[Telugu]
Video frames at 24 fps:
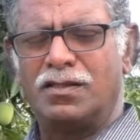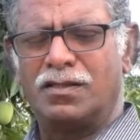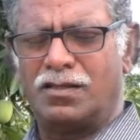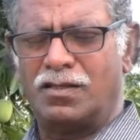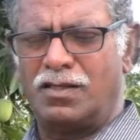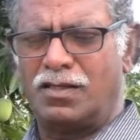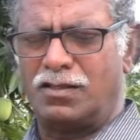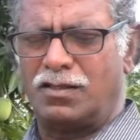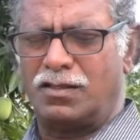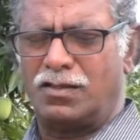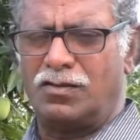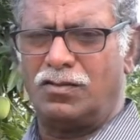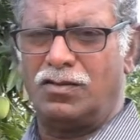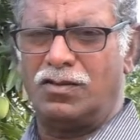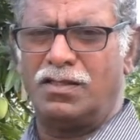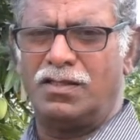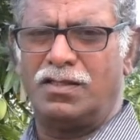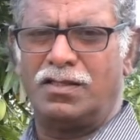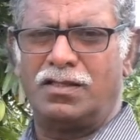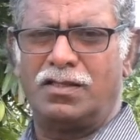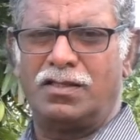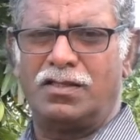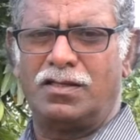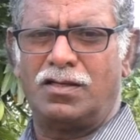నాటు ఆవులని
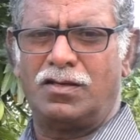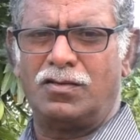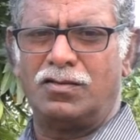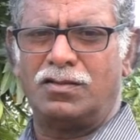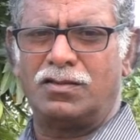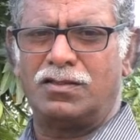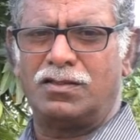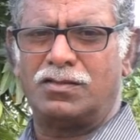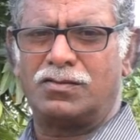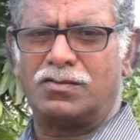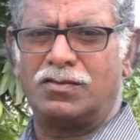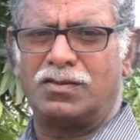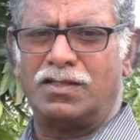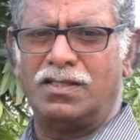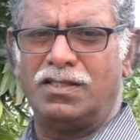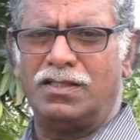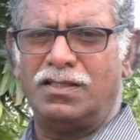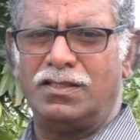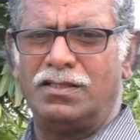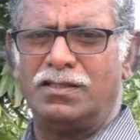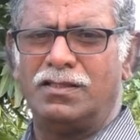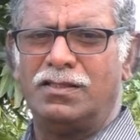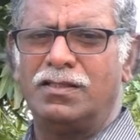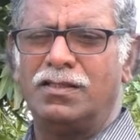రెండు ఆవులు తీసుకుని
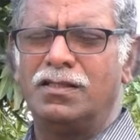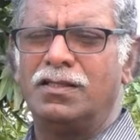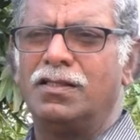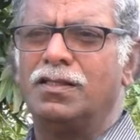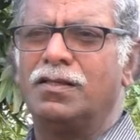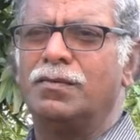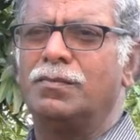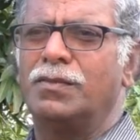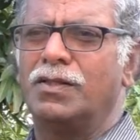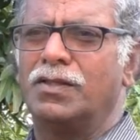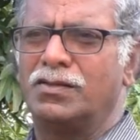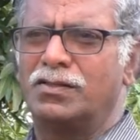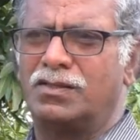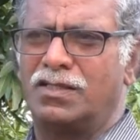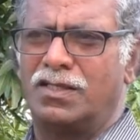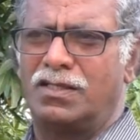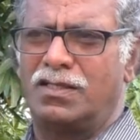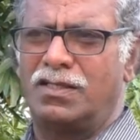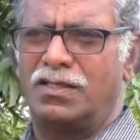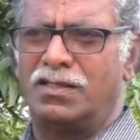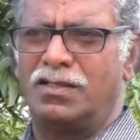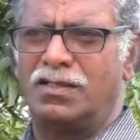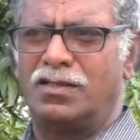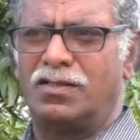మేము షెడ్
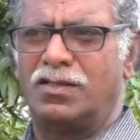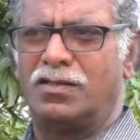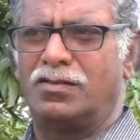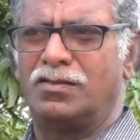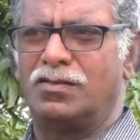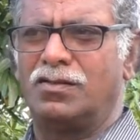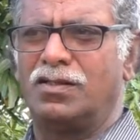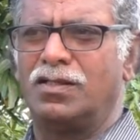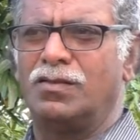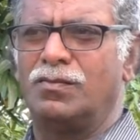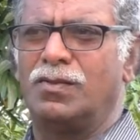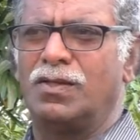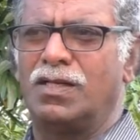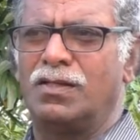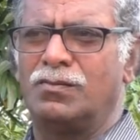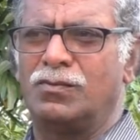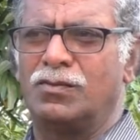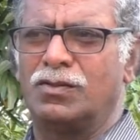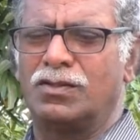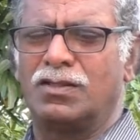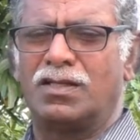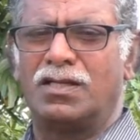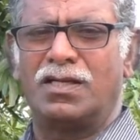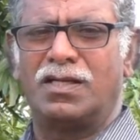అది కట్టుకుని
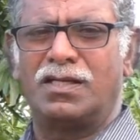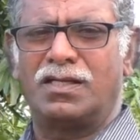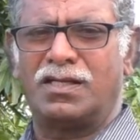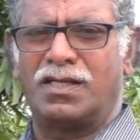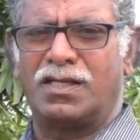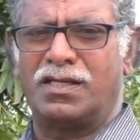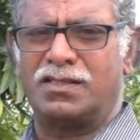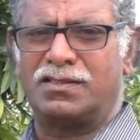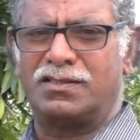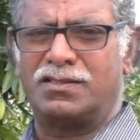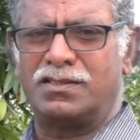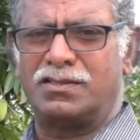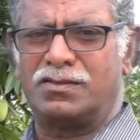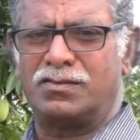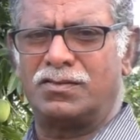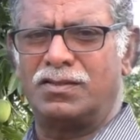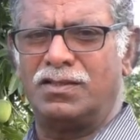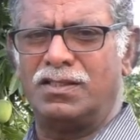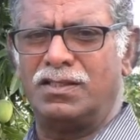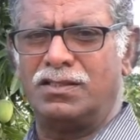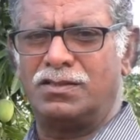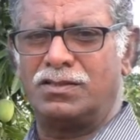మలమూత్రాలు అవి కలెక్ట్ చేసుకుని